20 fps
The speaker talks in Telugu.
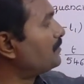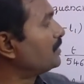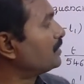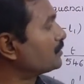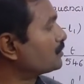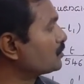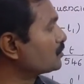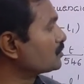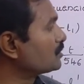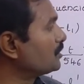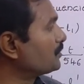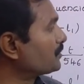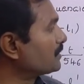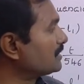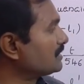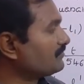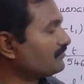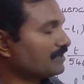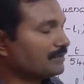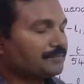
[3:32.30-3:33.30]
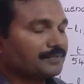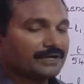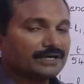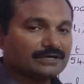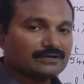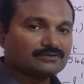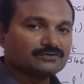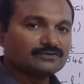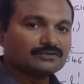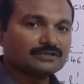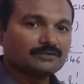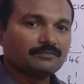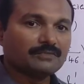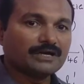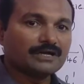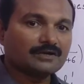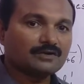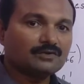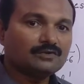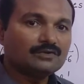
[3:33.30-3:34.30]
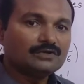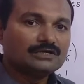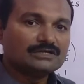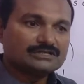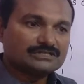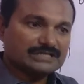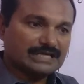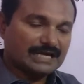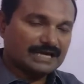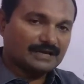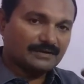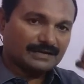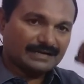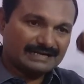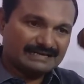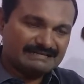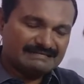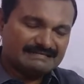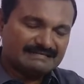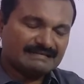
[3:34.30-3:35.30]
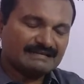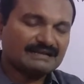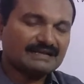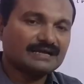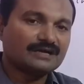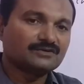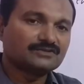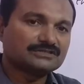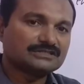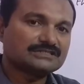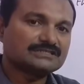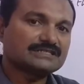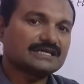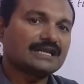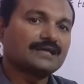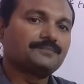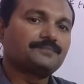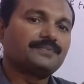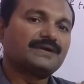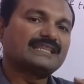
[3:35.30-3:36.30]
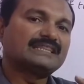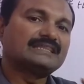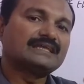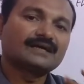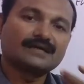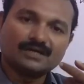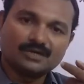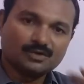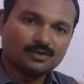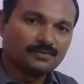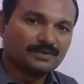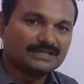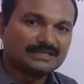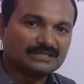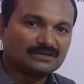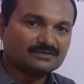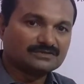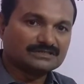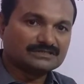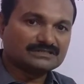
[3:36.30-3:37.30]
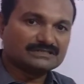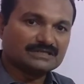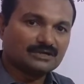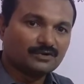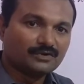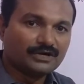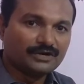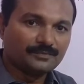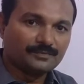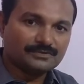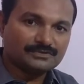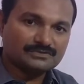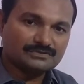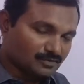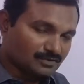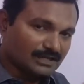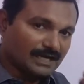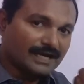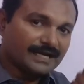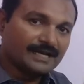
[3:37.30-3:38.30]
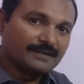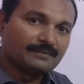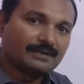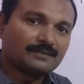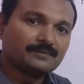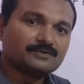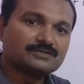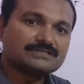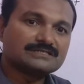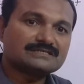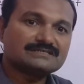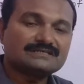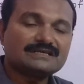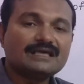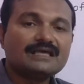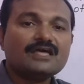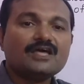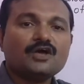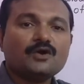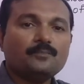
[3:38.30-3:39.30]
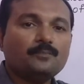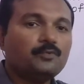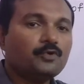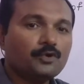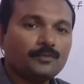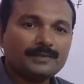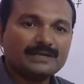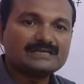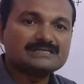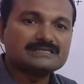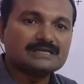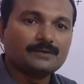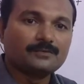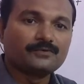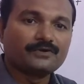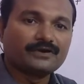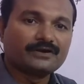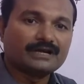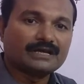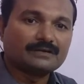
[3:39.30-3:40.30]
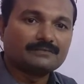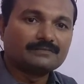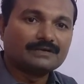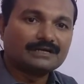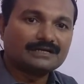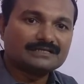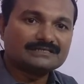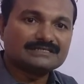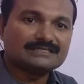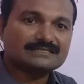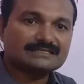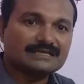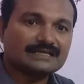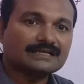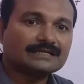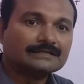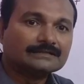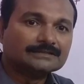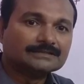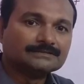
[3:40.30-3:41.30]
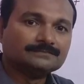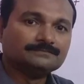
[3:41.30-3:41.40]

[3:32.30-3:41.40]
ఆంప్లిట్యూడ్తో ఎప్పుడైతే వైబ్రేట్ అవుతుందో మనకు చాలా క్లియర్గా వచ్చేసి చాలా పెద్దగా రూమ్ అంతా వచ్చేసి సౌండ్ వినిపిస్తుంది దాన్నే మనం వచ్చేసి బూమింగ్ సౌండ్ అంటాం అంటే జస్ట్ లైక్